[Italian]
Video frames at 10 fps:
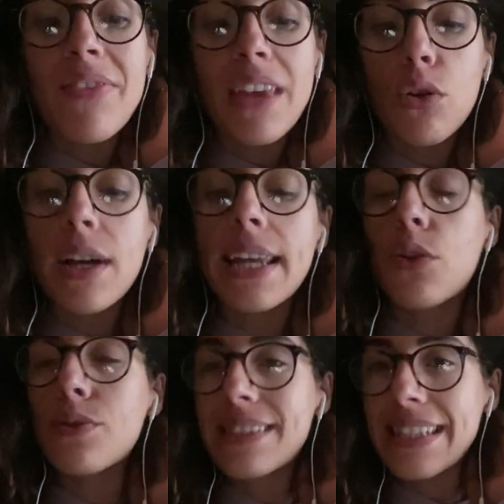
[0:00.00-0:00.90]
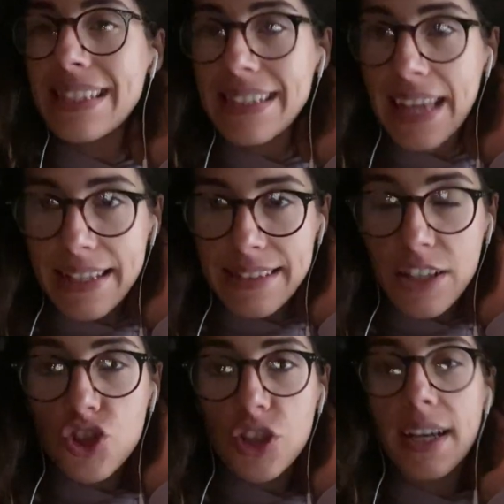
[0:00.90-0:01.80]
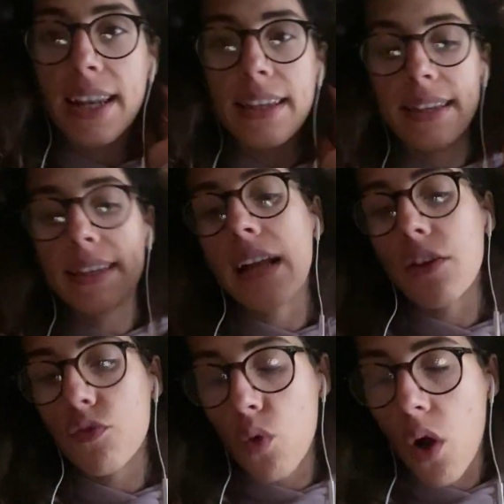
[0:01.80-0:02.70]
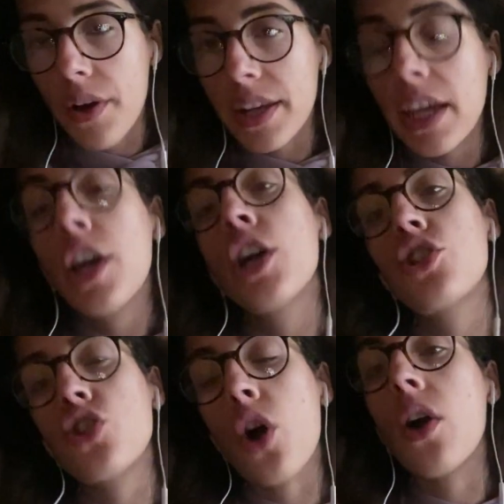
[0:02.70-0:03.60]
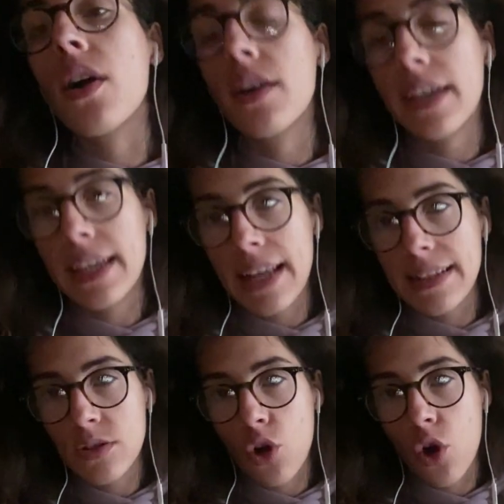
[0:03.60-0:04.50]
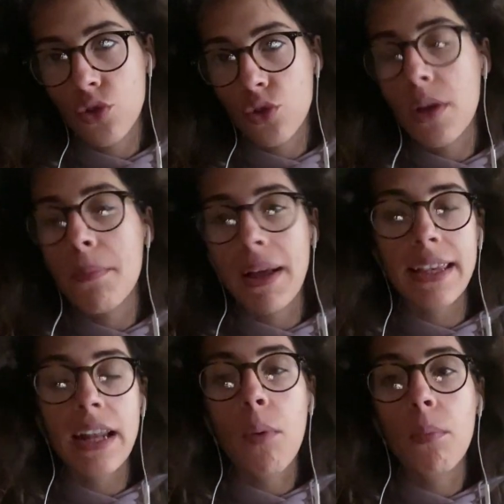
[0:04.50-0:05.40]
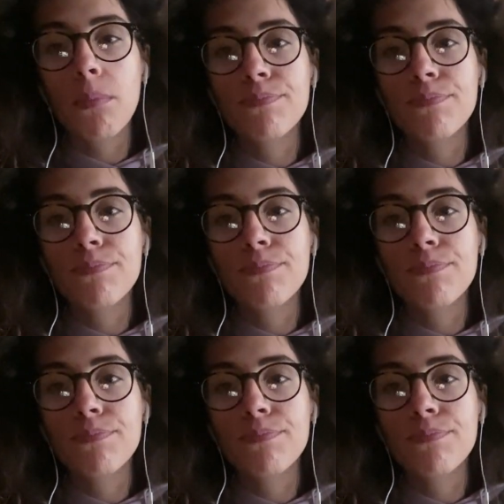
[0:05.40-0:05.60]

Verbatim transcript: dialogare con se stessi e cercare di tirar fuori ciò eh, che nascondono in maniera mh,